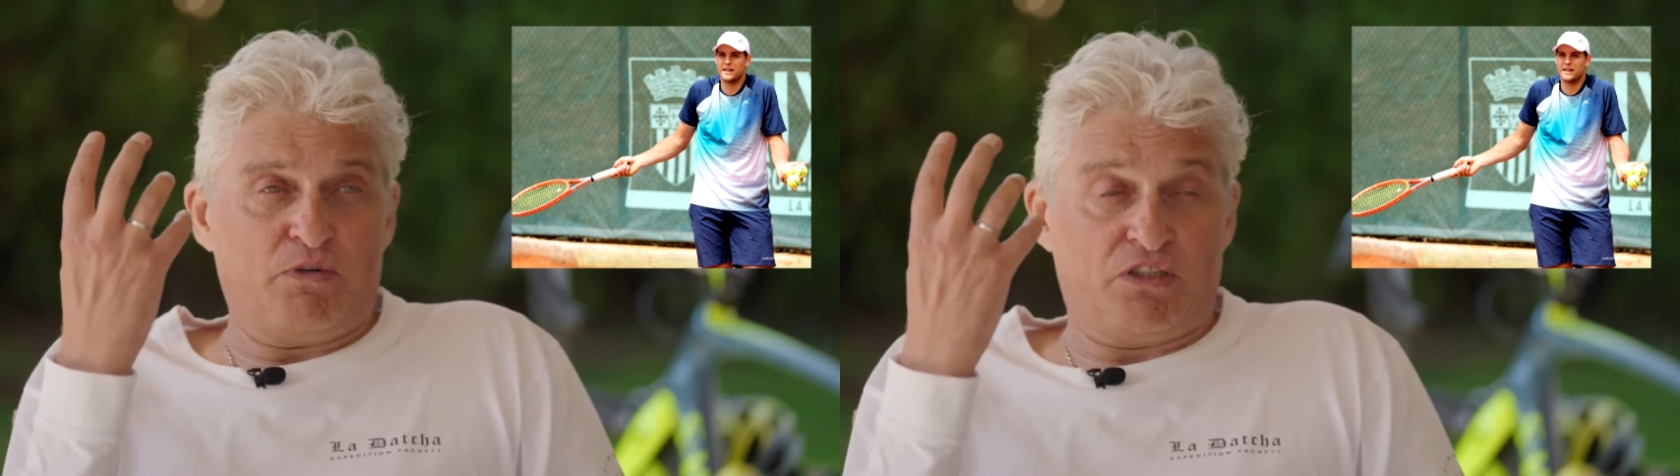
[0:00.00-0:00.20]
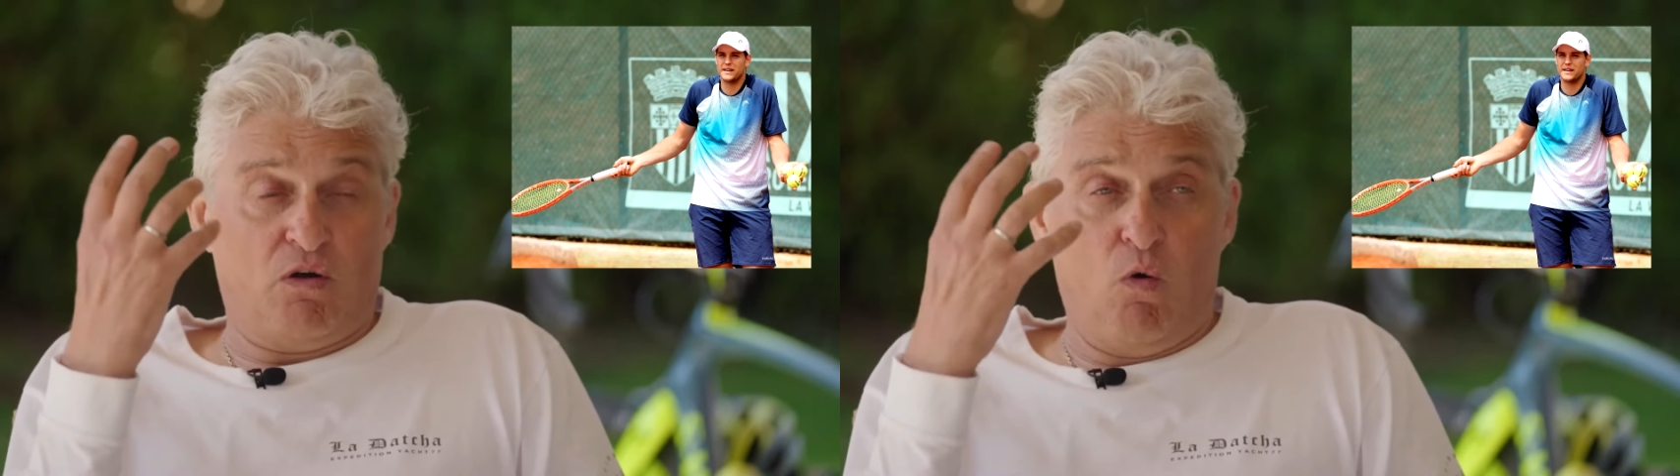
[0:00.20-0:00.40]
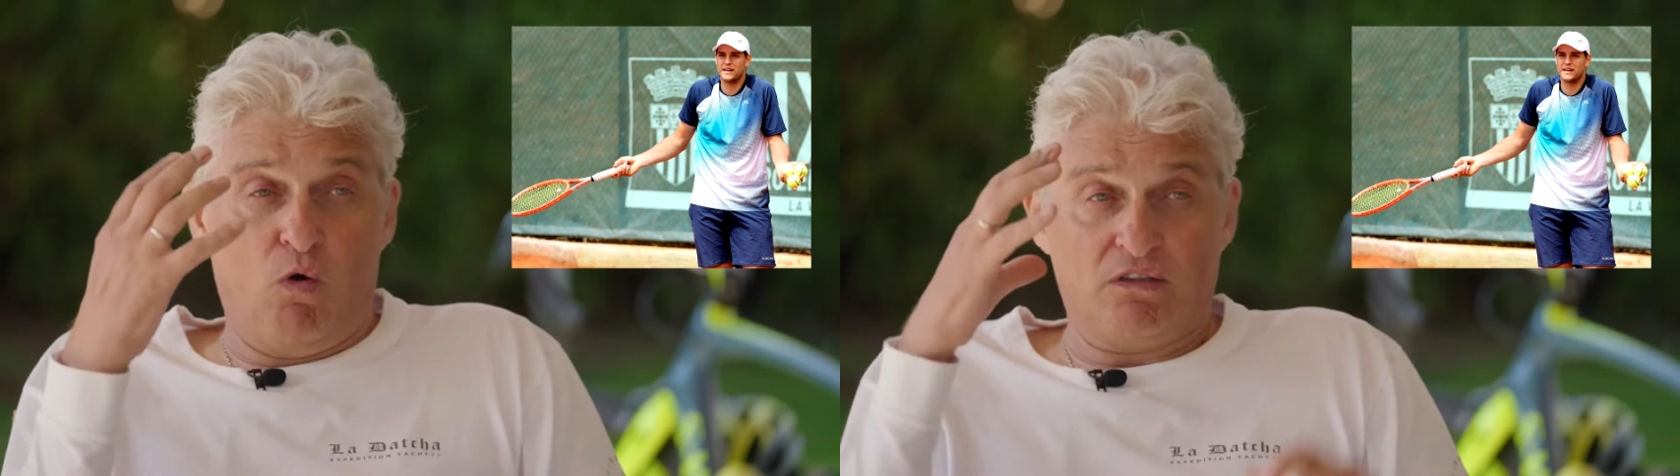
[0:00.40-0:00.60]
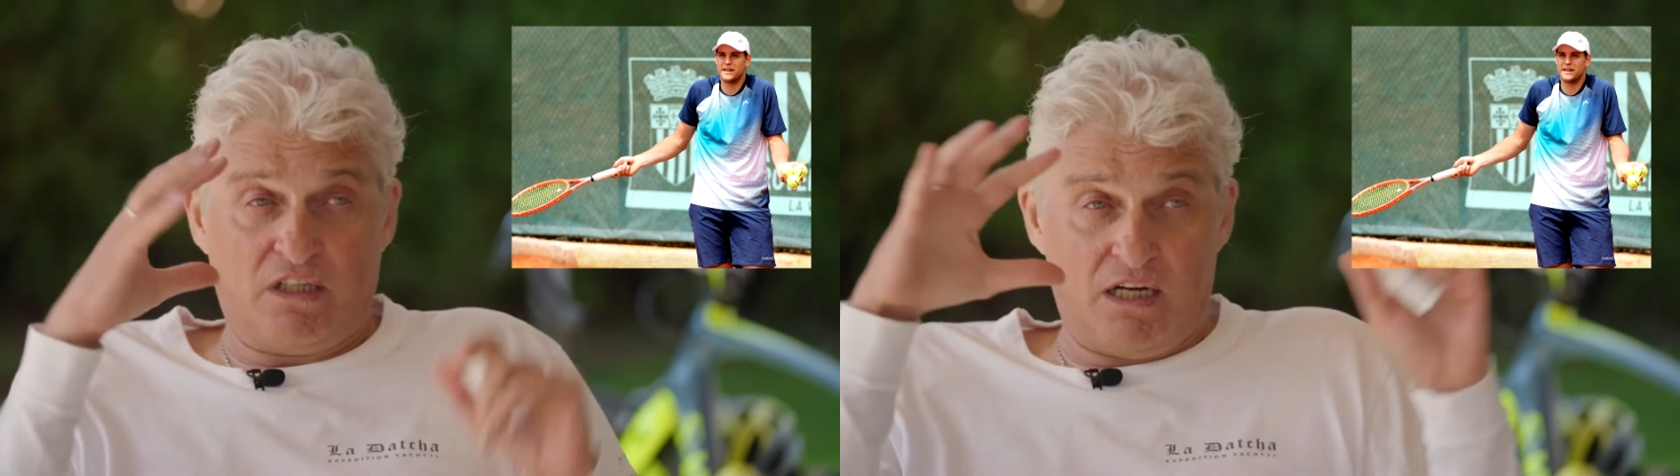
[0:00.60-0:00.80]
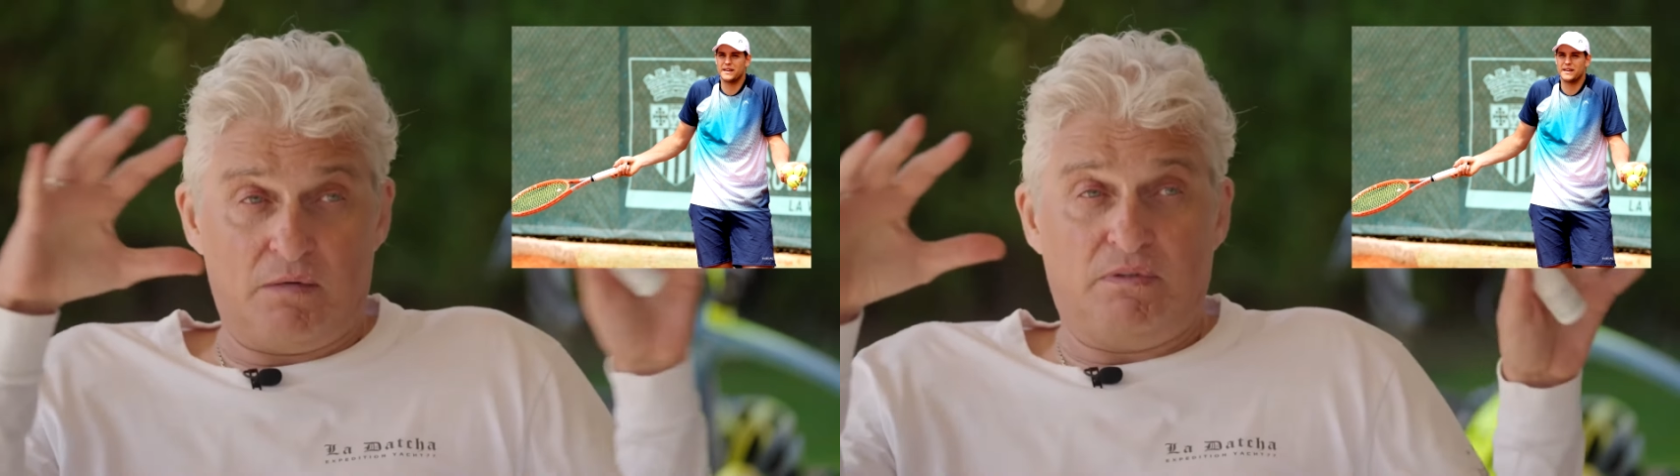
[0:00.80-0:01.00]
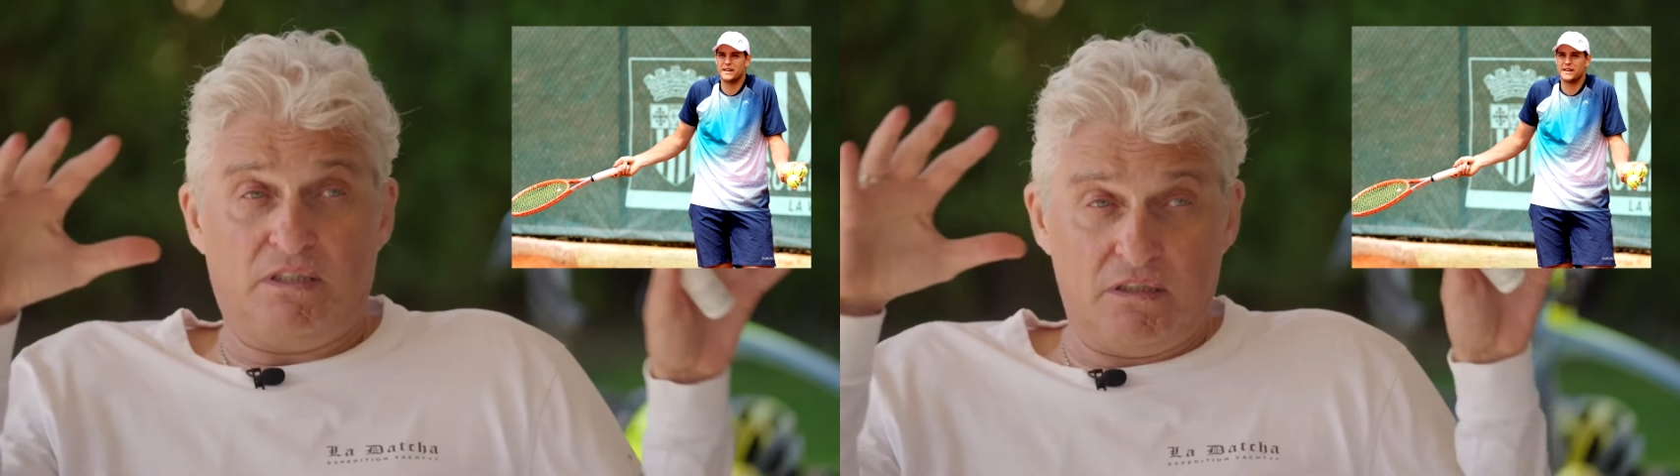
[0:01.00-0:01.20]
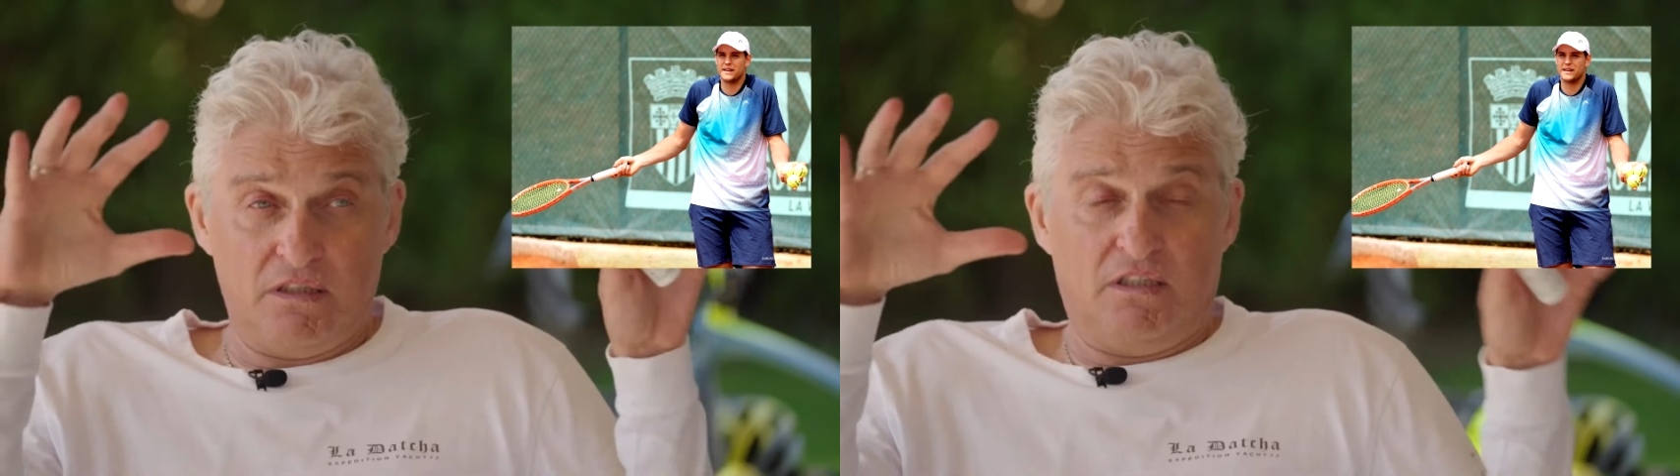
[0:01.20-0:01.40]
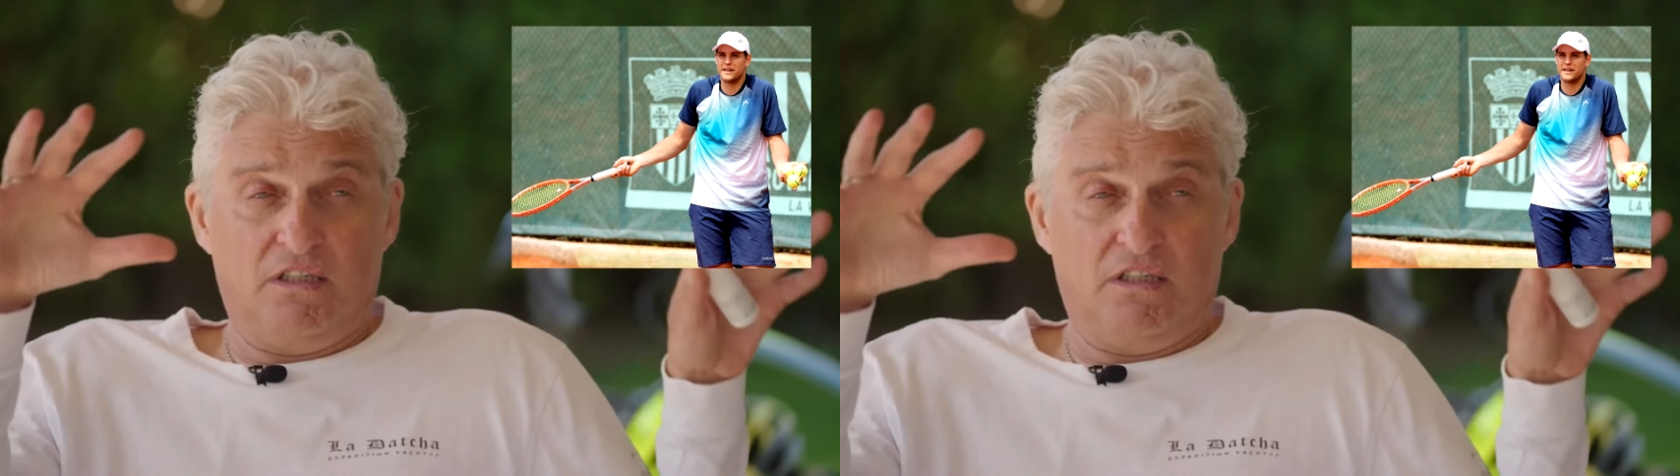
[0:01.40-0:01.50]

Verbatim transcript: Потому что он как бы